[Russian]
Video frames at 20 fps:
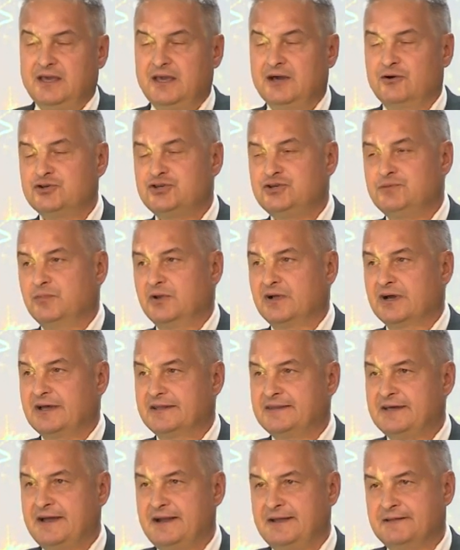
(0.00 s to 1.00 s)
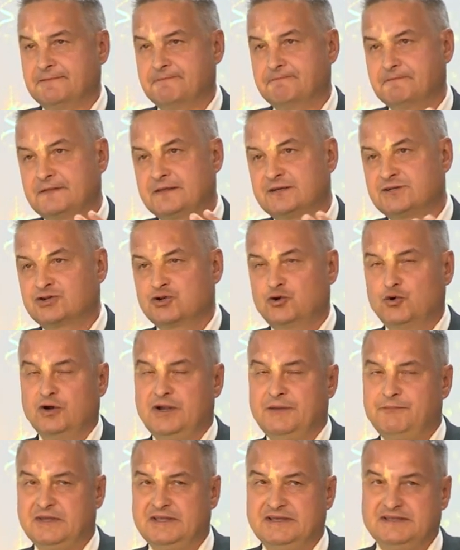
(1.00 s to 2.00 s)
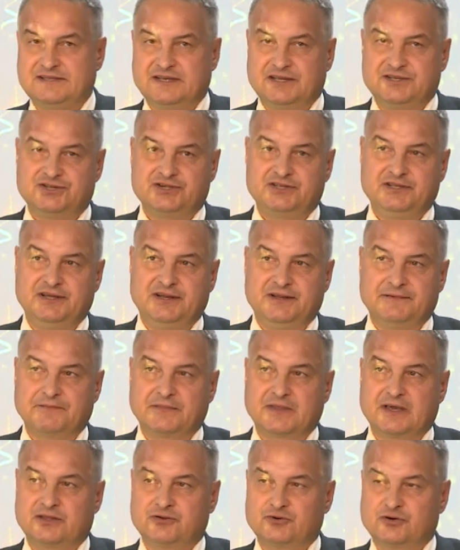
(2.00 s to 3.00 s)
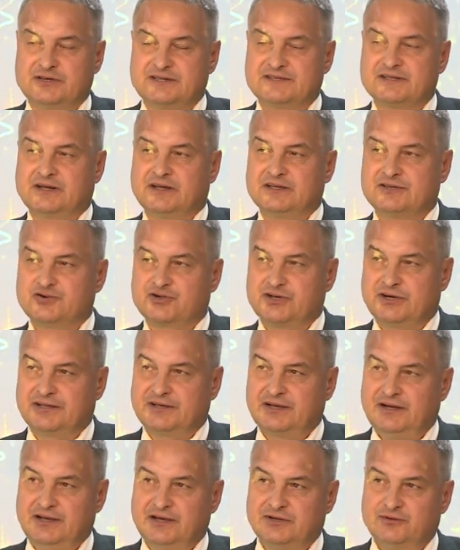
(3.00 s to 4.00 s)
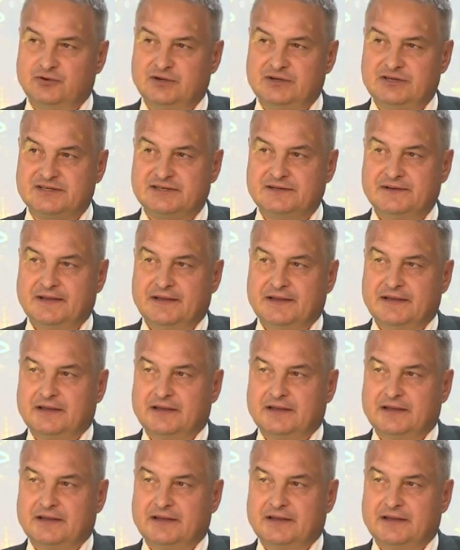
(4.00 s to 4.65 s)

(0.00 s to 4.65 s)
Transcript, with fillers: я очень благодарен школе 54, которые сразу же откликнулись